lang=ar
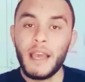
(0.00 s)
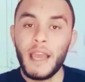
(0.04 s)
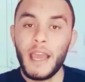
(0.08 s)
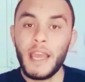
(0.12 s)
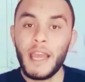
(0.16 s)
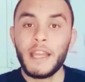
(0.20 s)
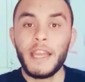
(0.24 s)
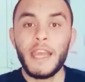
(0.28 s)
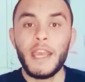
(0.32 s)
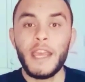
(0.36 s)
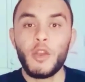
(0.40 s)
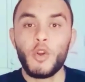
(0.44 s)

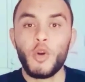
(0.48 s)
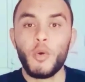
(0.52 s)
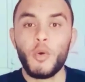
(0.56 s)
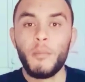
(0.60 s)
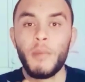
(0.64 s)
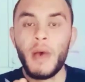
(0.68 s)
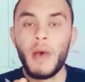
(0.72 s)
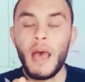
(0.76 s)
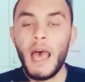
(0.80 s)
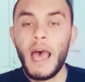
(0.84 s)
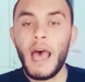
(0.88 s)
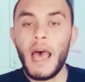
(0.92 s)

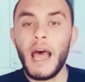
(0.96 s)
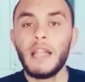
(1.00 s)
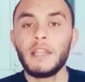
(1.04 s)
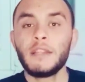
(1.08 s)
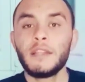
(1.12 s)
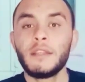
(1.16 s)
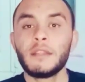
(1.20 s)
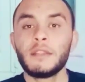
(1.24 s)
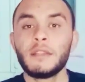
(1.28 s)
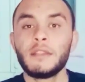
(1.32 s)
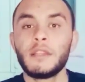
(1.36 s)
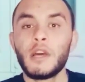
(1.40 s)
عينيكم
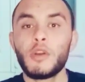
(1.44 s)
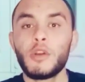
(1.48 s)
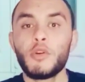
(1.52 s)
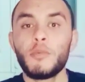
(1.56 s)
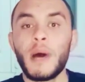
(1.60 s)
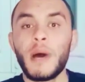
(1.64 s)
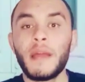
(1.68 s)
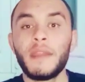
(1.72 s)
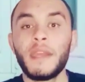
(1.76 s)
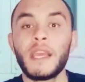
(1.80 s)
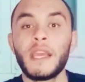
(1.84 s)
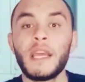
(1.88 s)
هل تقدروا
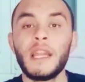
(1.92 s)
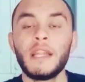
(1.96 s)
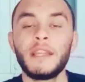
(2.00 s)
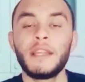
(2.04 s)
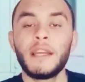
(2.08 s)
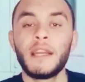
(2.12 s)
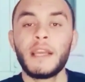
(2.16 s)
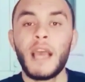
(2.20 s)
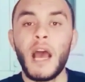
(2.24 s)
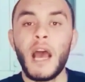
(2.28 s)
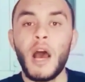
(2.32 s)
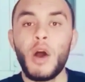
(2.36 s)
بعد كده
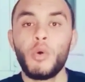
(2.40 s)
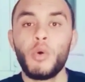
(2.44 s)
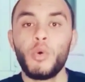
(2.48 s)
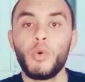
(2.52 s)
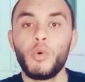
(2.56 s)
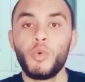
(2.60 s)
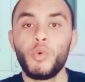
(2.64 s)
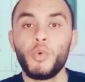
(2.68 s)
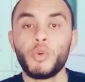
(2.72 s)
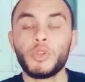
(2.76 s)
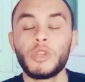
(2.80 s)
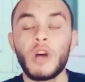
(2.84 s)
ترجعوا
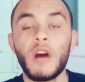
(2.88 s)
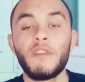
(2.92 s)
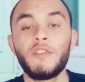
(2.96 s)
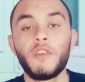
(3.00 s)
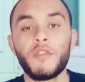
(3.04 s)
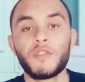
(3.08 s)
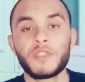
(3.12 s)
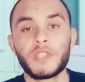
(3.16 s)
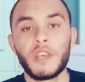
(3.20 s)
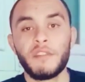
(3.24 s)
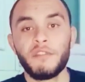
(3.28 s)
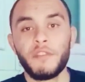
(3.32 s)

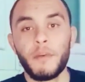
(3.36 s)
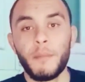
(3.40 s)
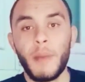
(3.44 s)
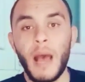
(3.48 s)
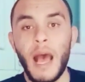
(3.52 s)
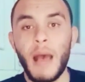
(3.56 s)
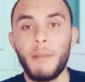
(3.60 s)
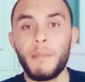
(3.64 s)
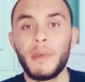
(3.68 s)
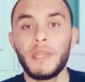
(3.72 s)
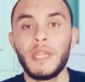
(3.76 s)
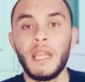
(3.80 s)
وتقفوا في صف
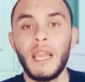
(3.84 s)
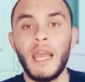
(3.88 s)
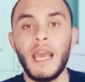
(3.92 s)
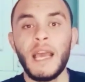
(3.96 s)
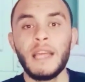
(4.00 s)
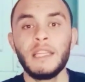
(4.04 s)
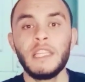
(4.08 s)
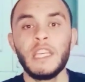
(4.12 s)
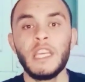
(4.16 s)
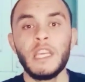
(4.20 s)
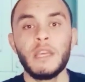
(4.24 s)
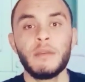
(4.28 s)
محمد
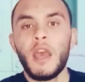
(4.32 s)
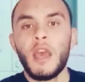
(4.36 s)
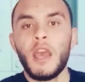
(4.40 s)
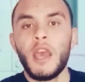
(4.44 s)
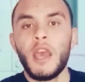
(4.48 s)
الهادي